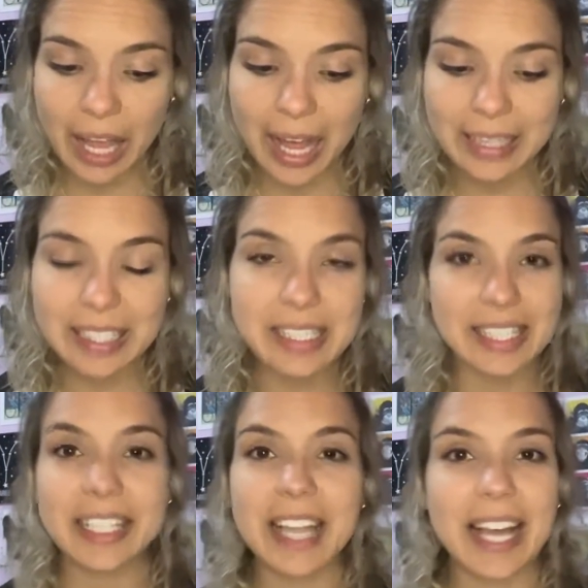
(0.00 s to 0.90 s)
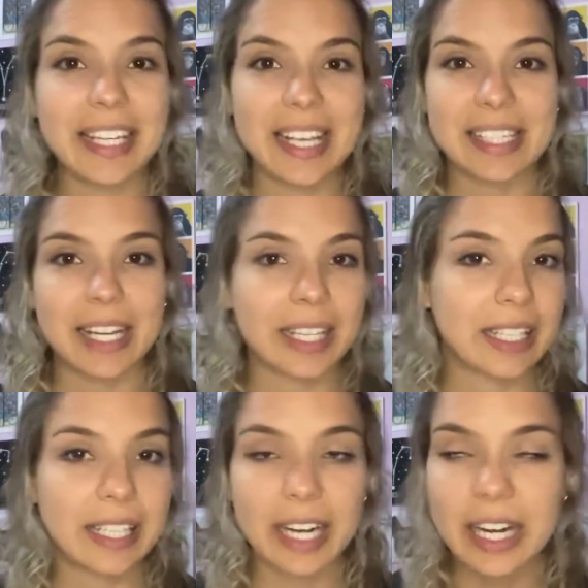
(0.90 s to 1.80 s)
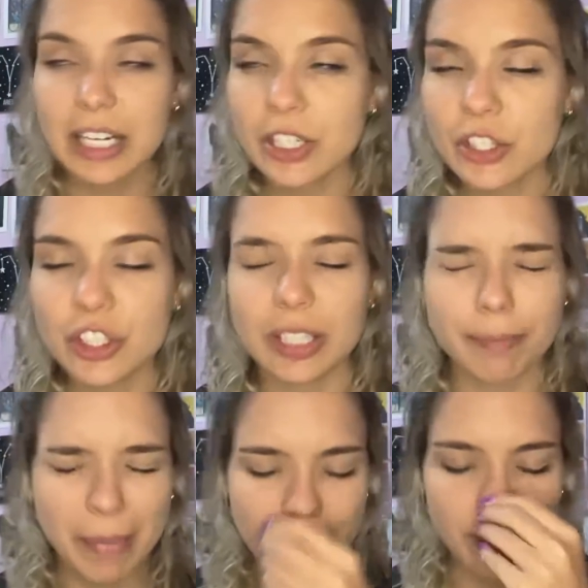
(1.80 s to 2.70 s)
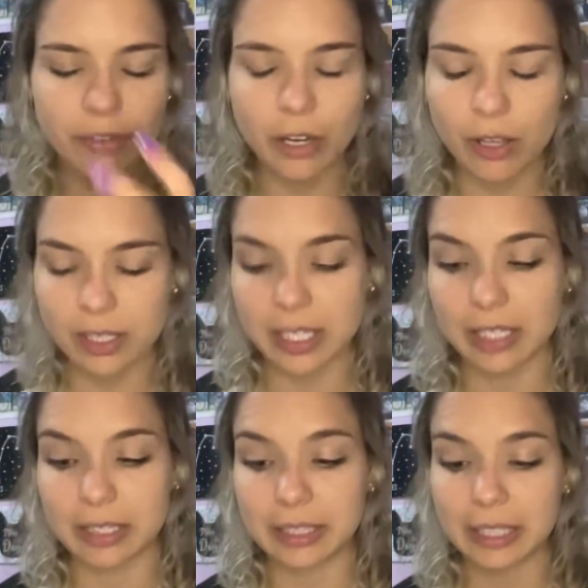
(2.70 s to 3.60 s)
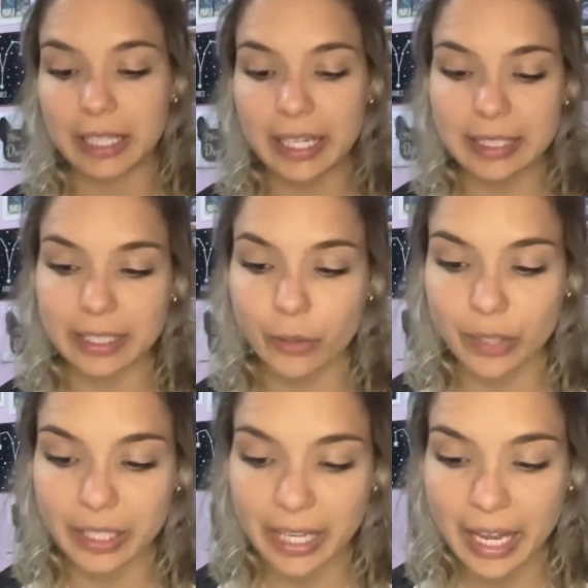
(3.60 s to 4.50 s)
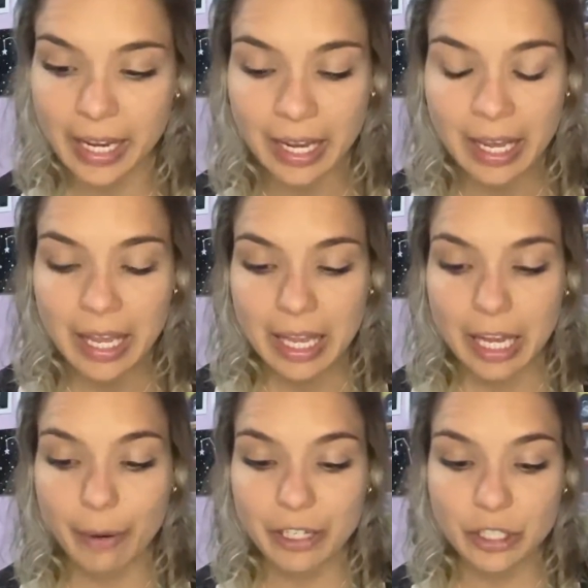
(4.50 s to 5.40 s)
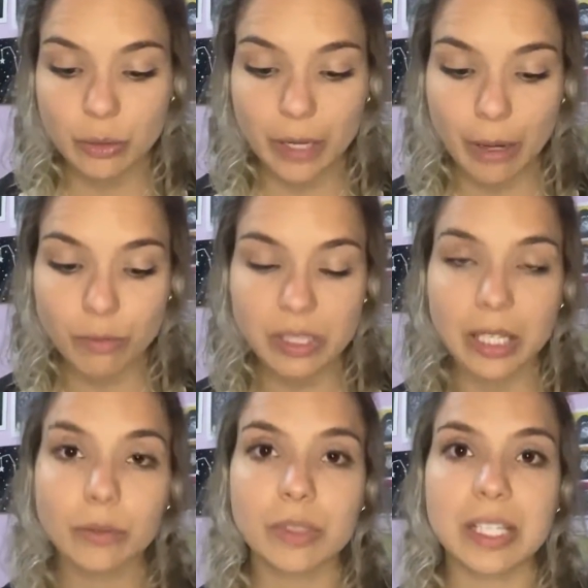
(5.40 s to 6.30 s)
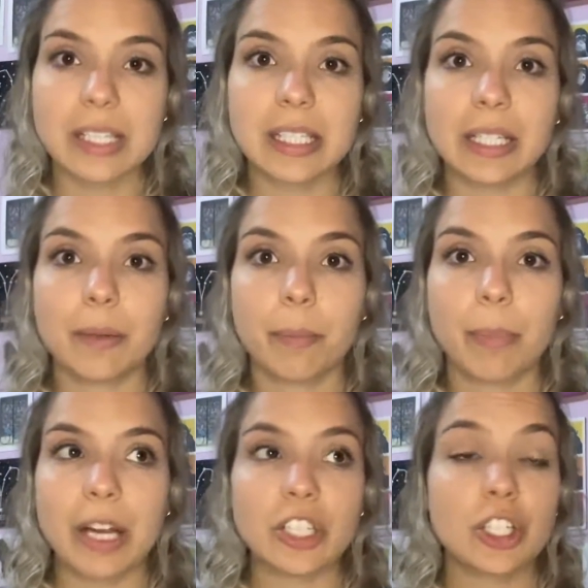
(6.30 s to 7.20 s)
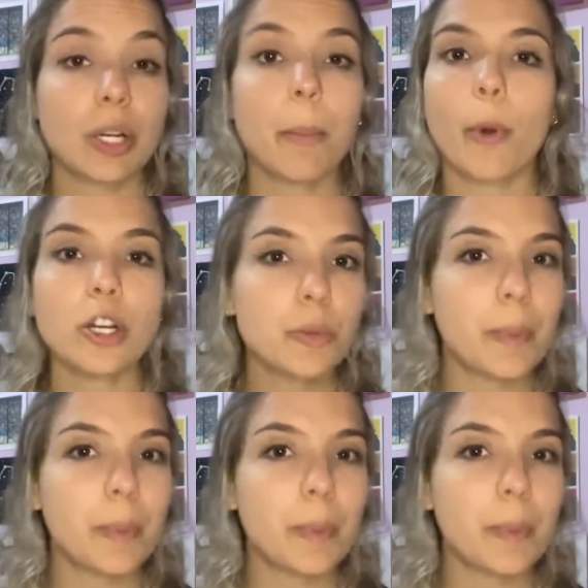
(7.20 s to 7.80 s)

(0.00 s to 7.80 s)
a dancinha e essa grande, maravilhosa letra que eu criei eu acho que é um Santos que, assim, a gente não pode